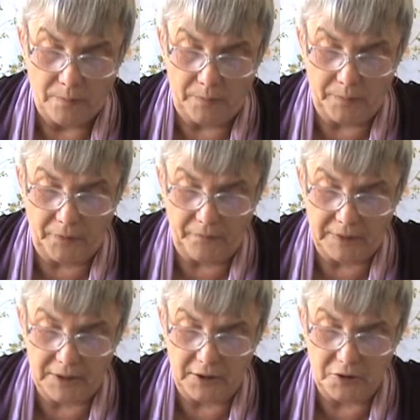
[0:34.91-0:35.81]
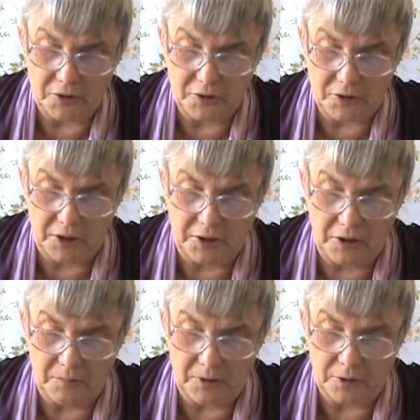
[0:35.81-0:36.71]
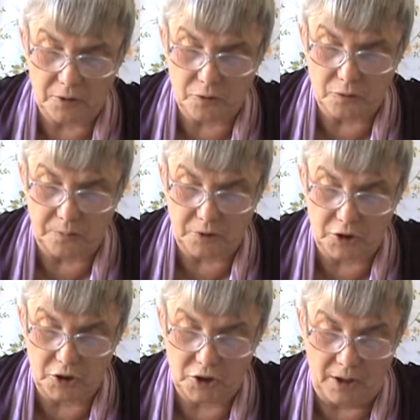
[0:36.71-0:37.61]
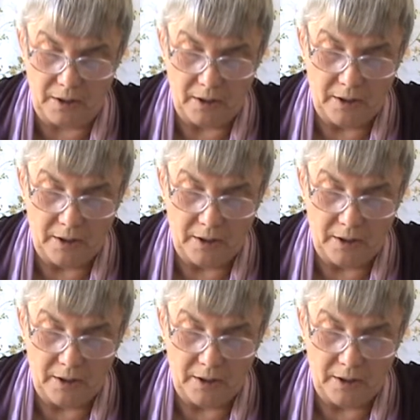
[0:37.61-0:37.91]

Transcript: poprowadzeni zostaniemy do stóp krzyża